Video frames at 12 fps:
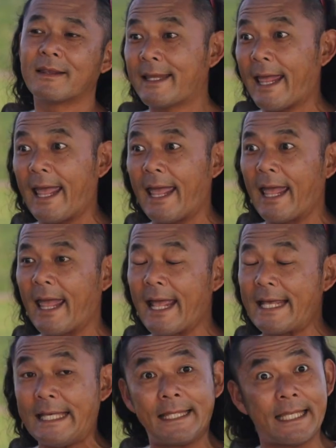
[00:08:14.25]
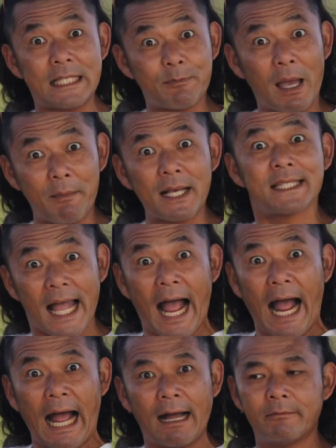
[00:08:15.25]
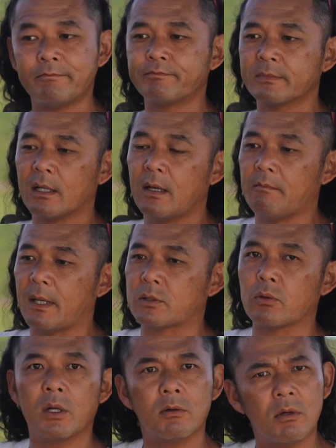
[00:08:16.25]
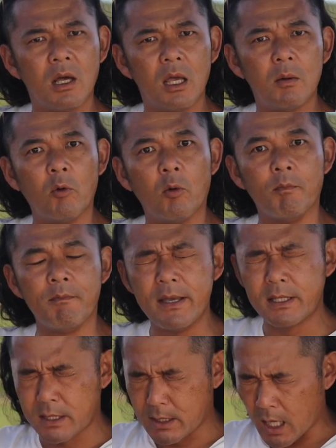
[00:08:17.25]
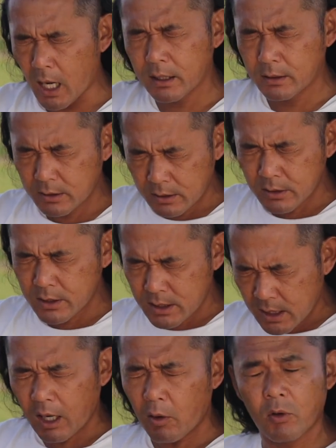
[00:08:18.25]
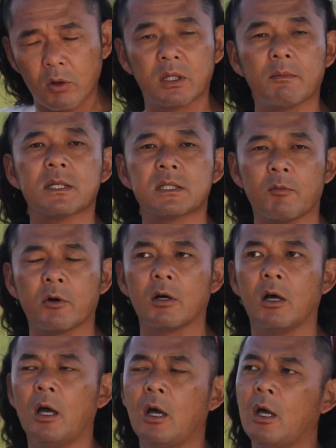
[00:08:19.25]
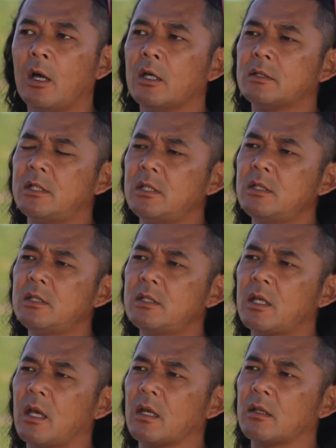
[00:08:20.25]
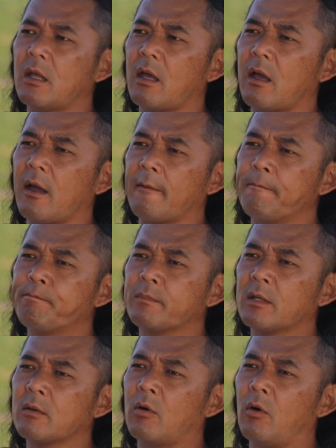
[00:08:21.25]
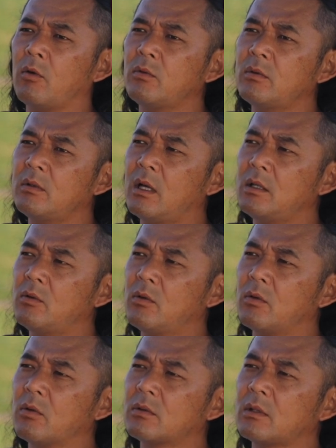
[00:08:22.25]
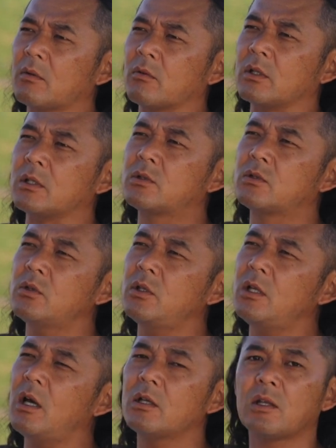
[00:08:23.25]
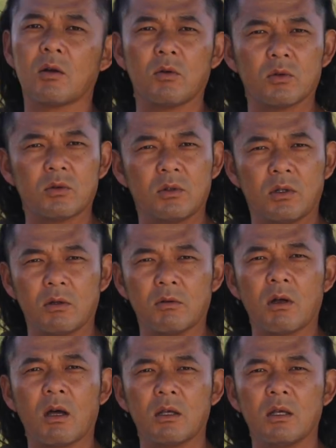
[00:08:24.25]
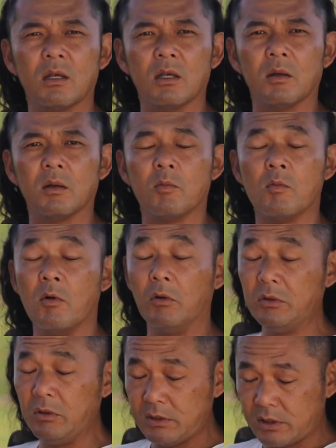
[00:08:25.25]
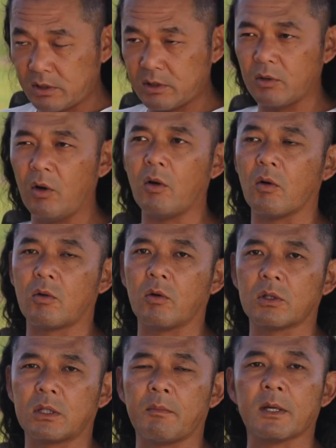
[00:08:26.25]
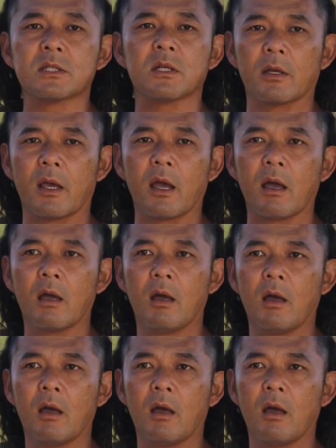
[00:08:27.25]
て言ってしまいました。まあそれぐらいもうめちゃくちゃ怒ってました。僕人生でこんなに怒ったのいつ以来だろうってぐらいものすごい怒ってましたね。